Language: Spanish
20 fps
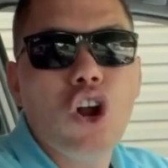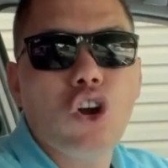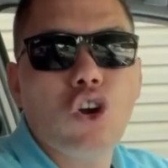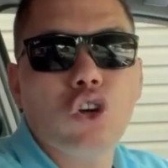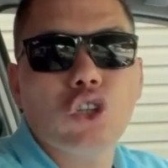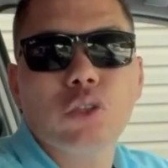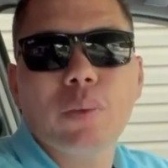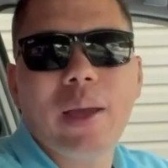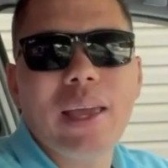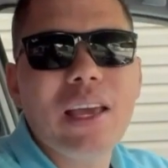
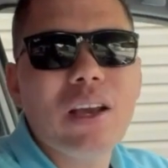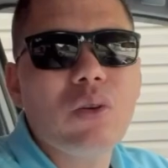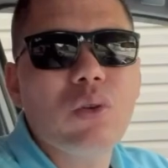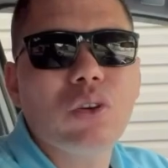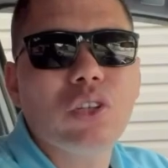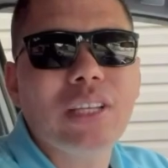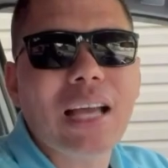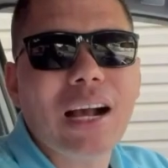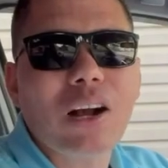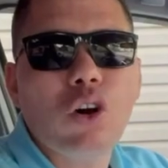los
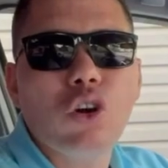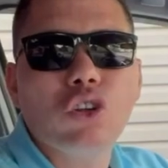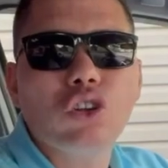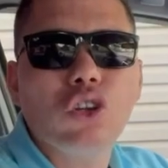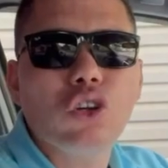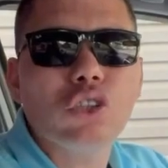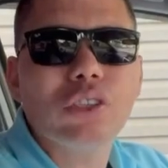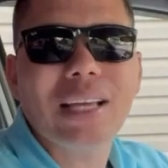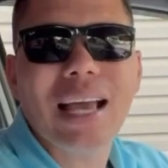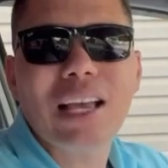vehículos ya con
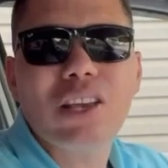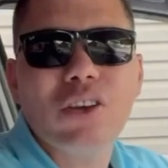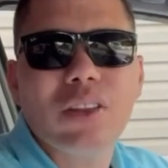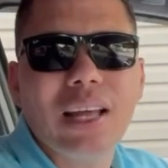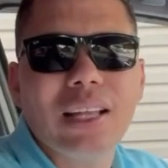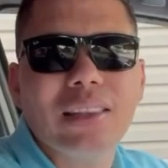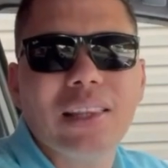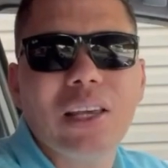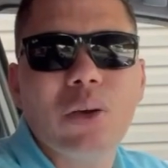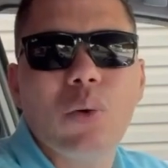dos años
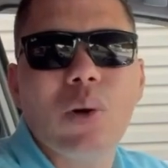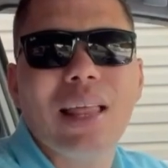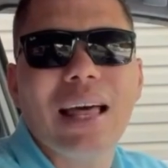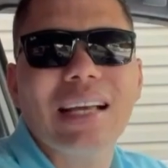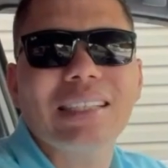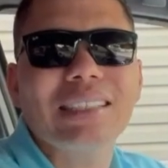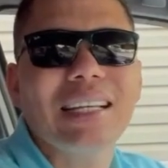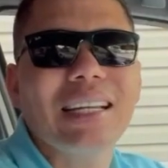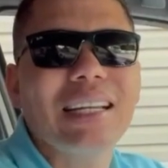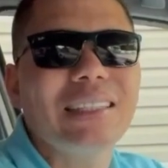de
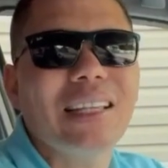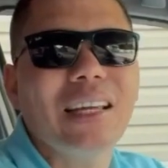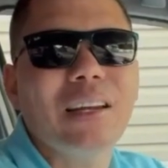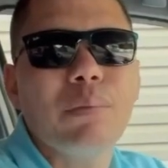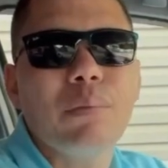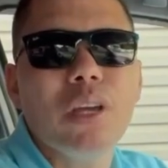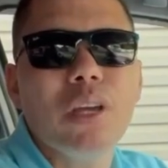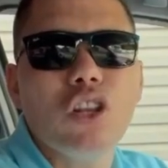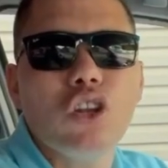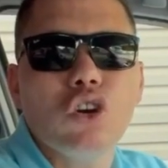antigüedad se le
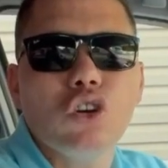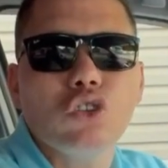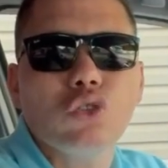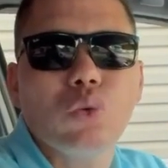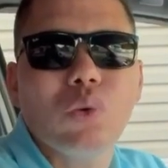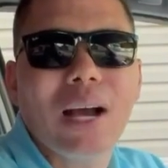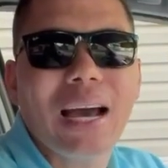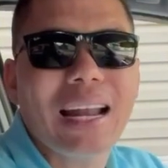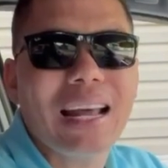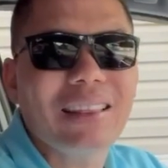terminó
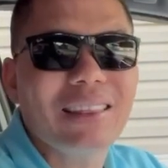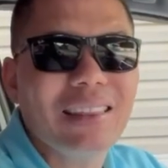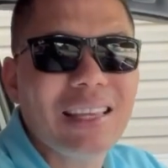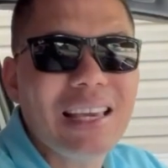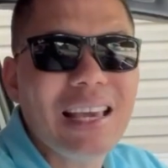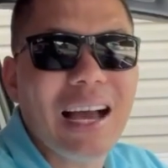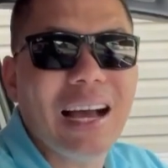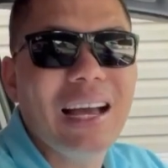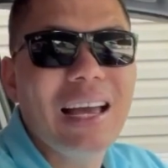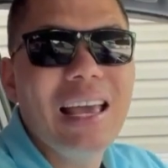su
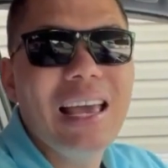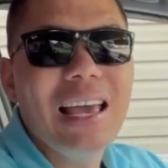garantía.